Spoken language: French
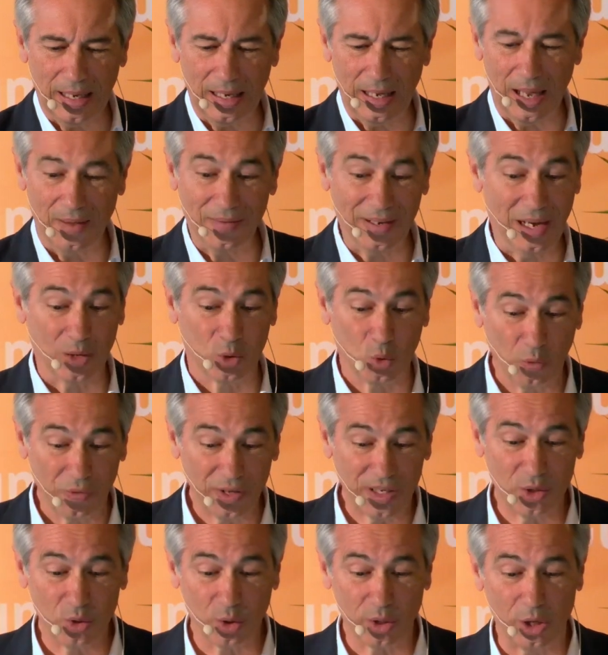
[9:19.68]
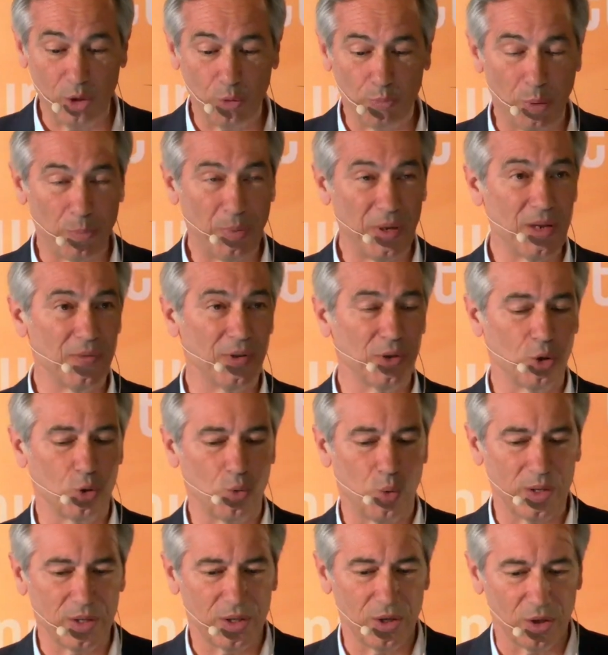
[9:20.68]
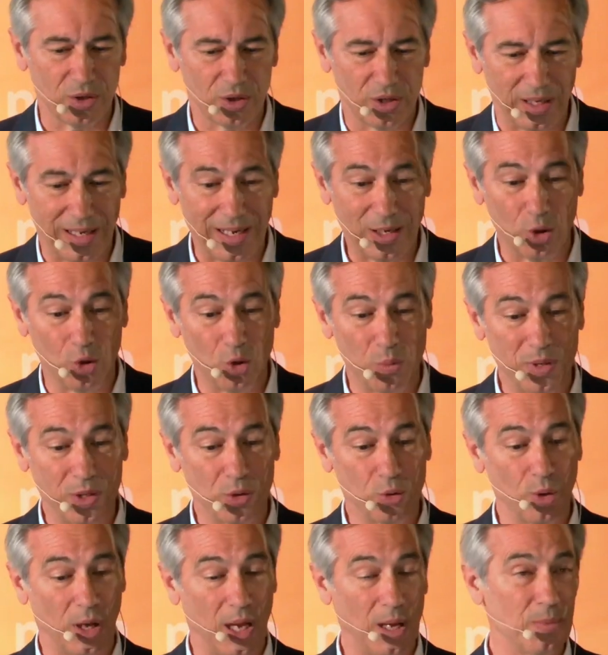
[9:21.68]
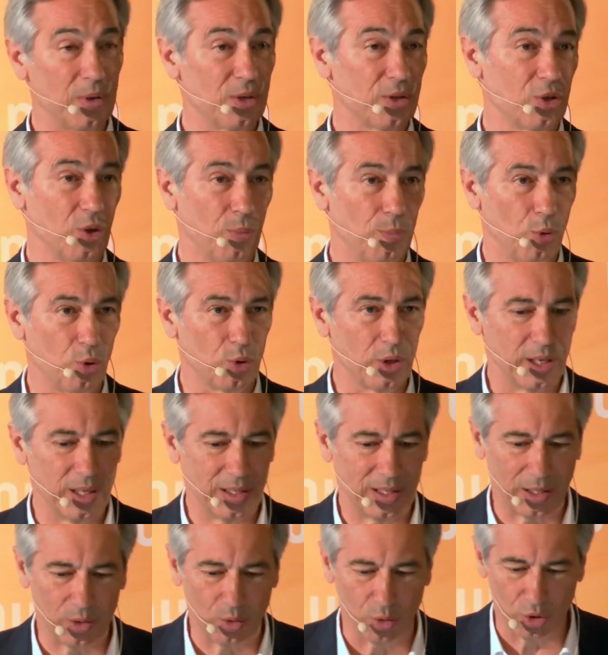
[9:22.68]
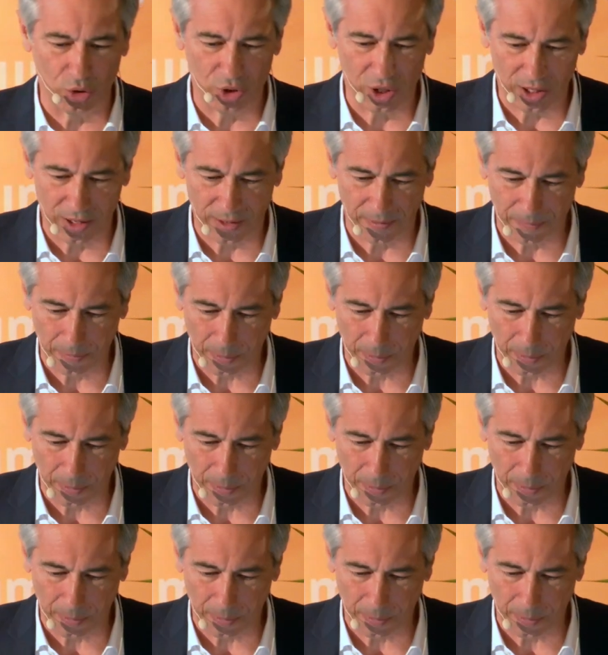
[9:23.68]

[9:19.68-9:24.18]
avec la conviction qu'il ne peut pas y avoir de croissance économique durable sans progrès technologique.